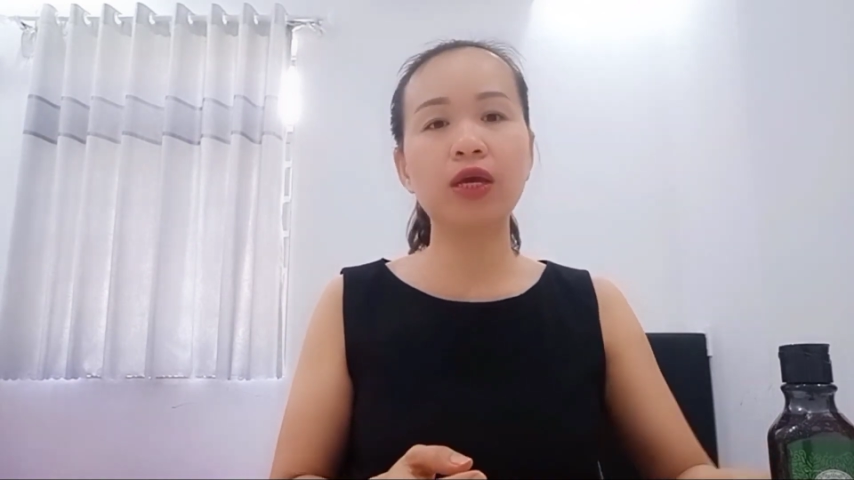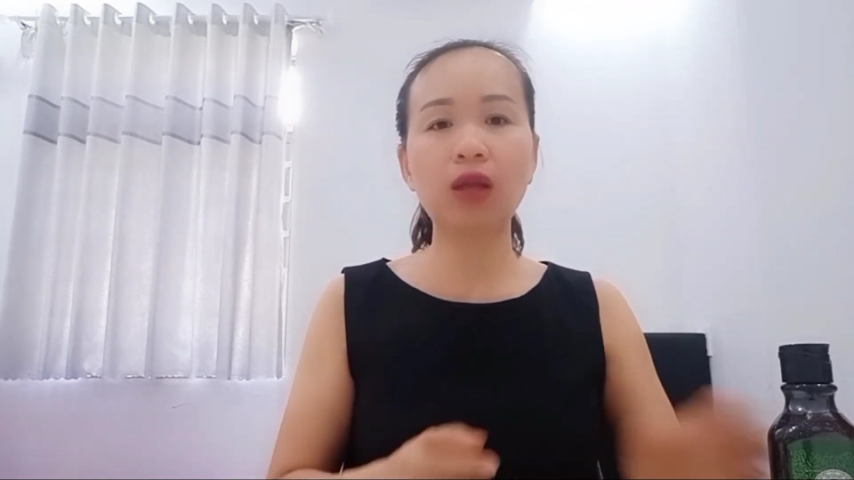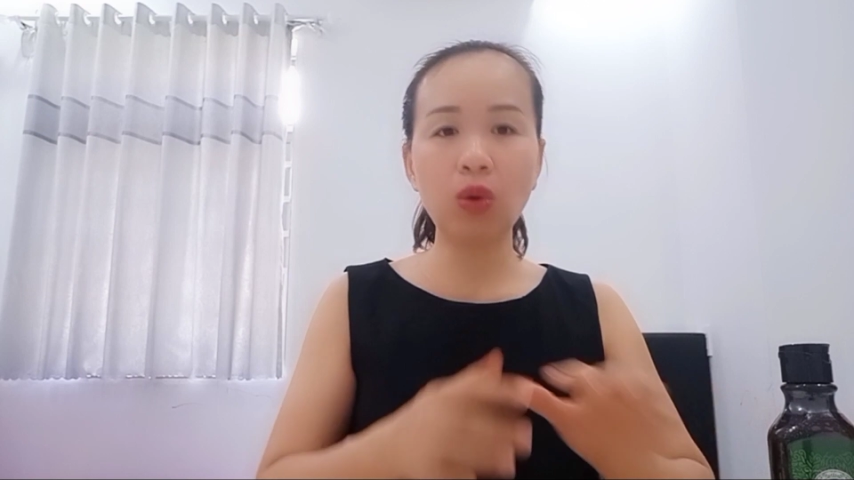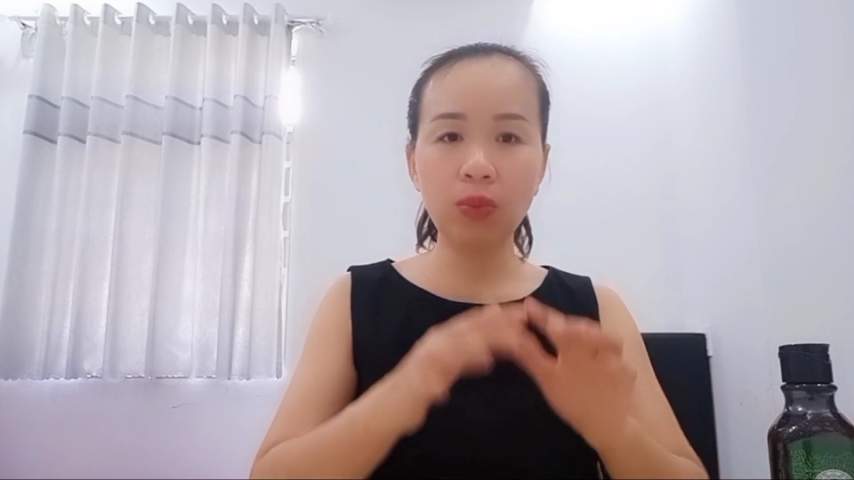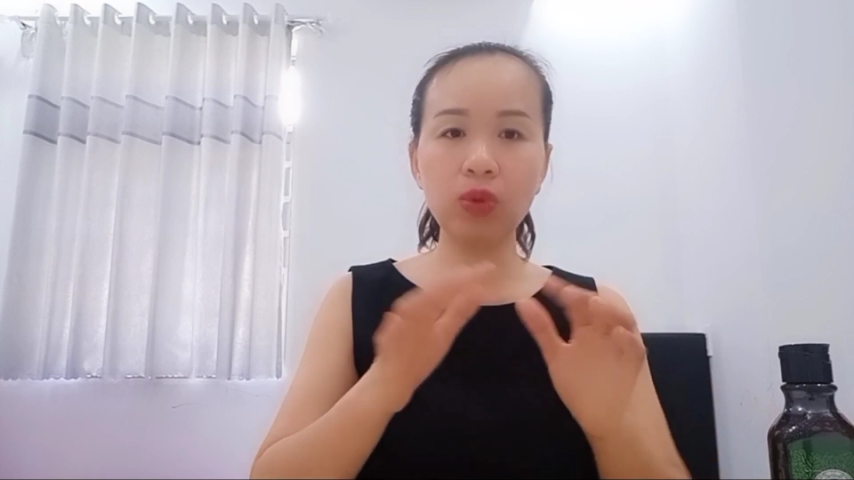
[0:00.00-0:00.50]
thể
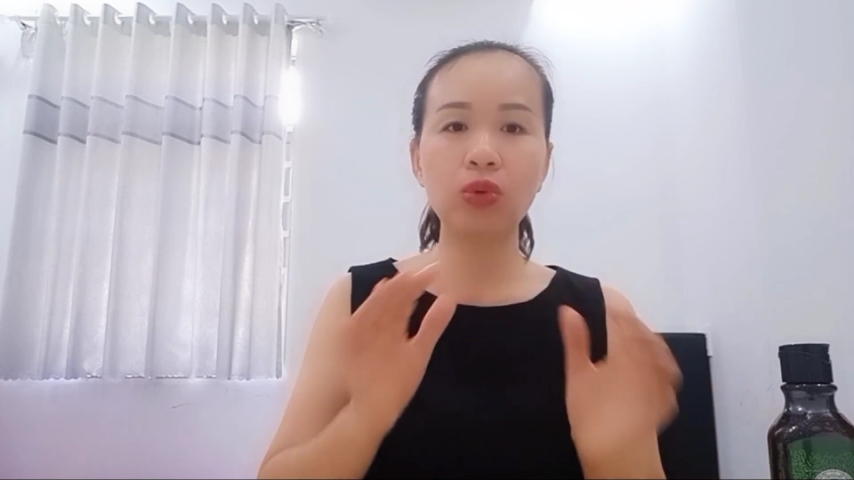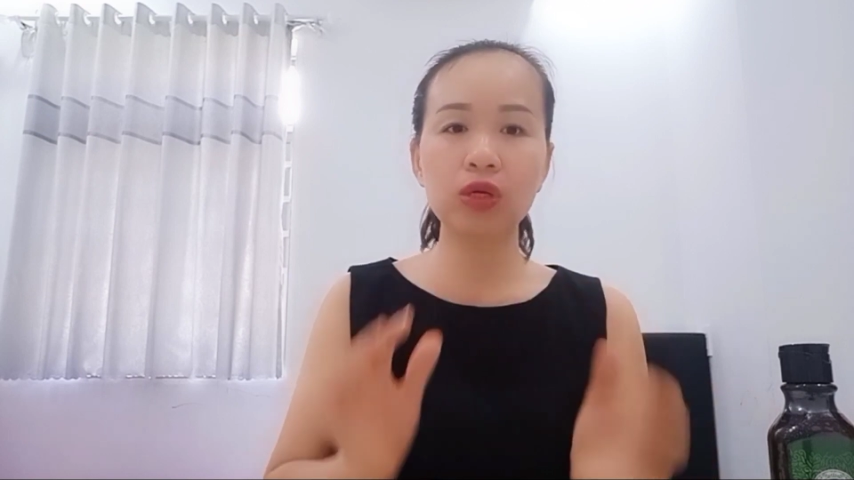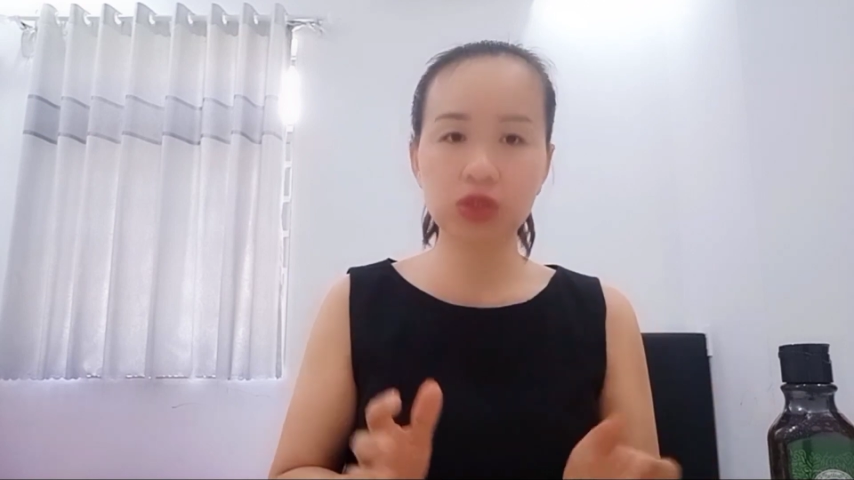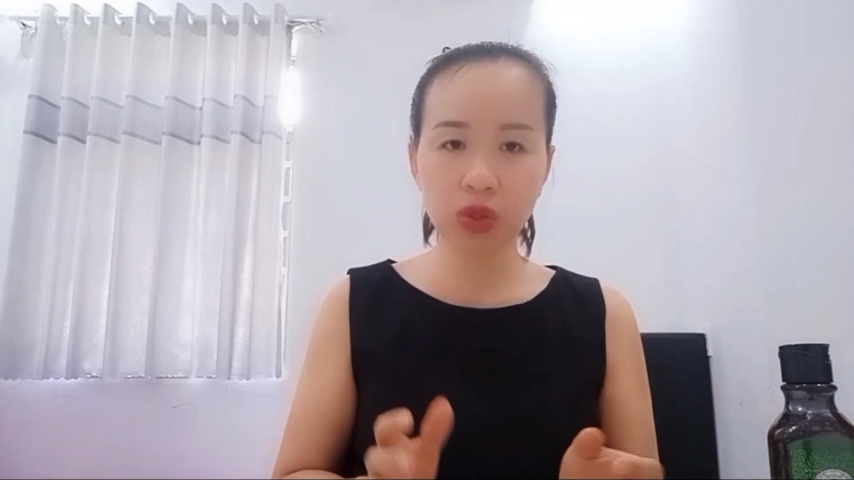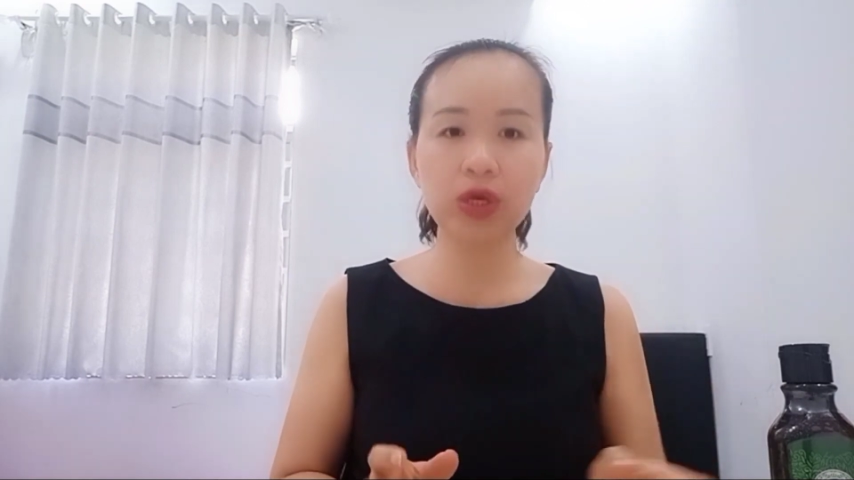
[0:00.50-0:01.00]
nấu một nồi
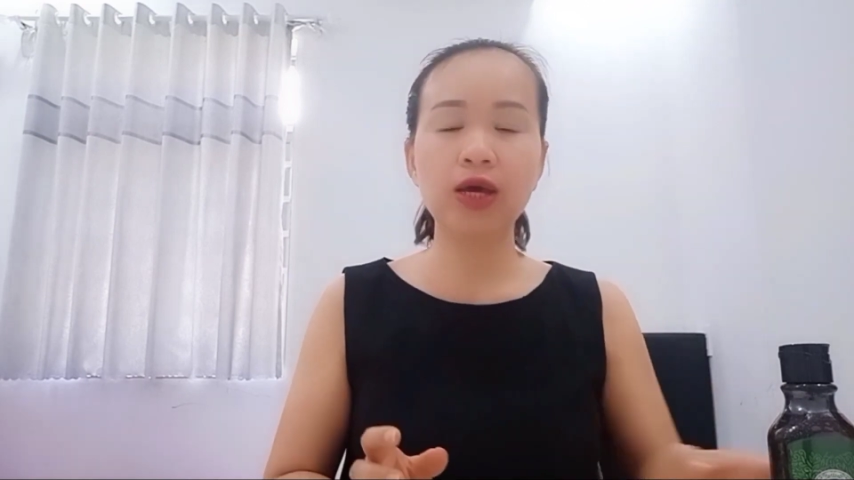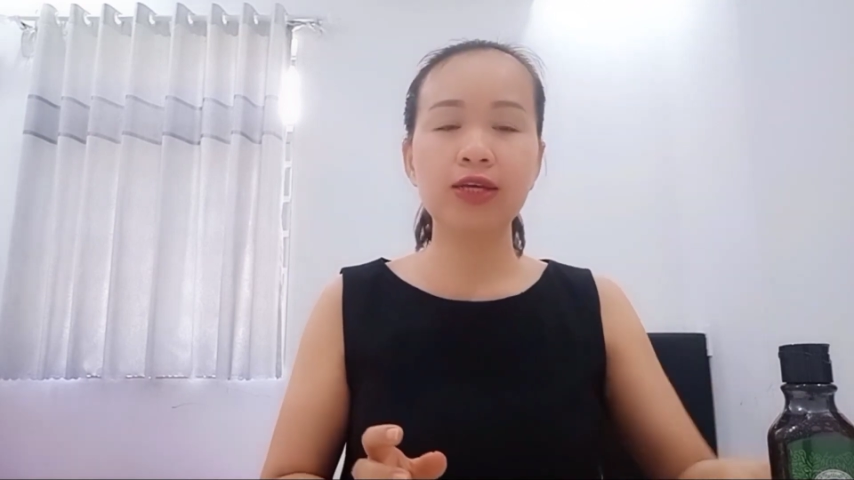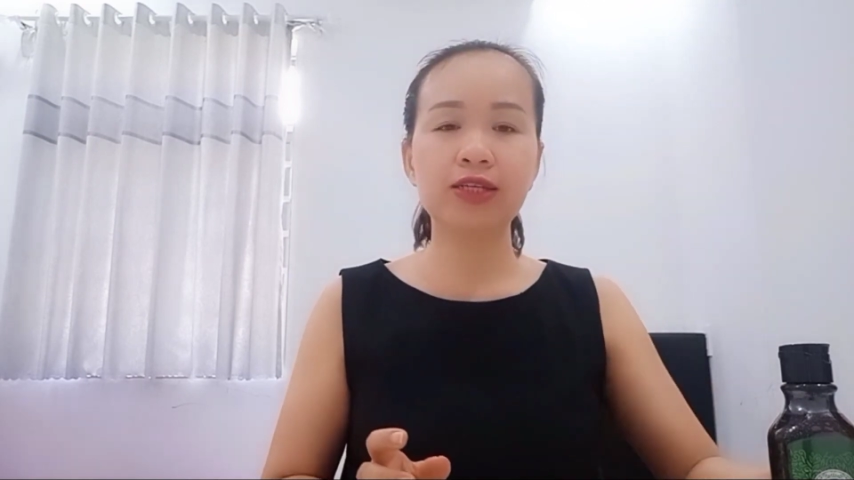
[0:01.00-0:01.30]
nước sôi